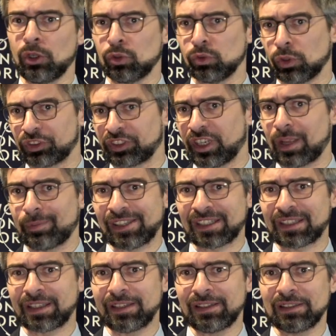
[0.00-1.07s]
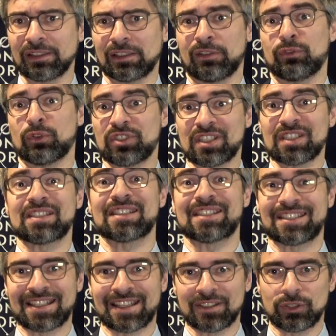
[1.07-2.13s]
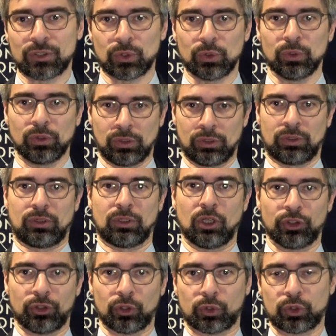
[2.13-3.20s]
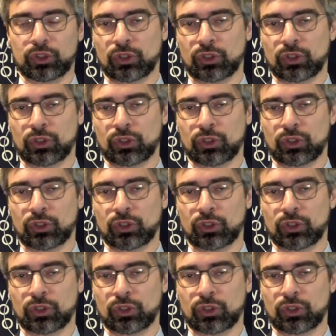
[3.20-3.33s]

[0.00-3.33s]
ou Angela Merkel qui faisaient ses adieux en tant que